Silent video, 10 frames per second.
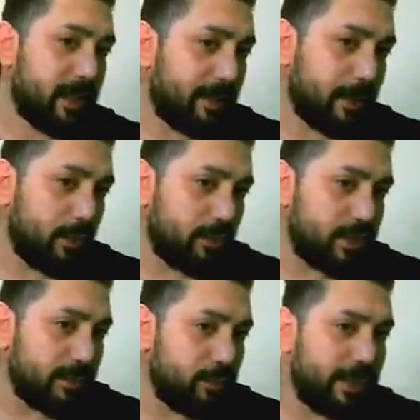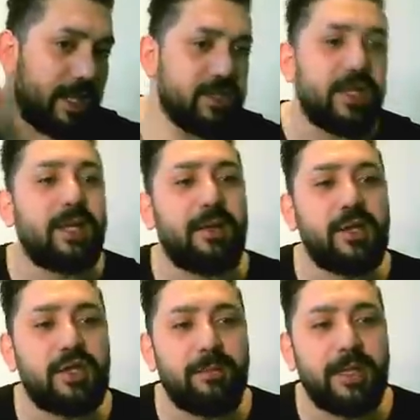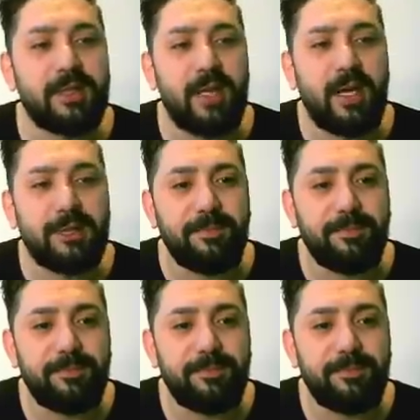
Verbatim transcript: Ama önce bu dirençlerin aşılması lazım.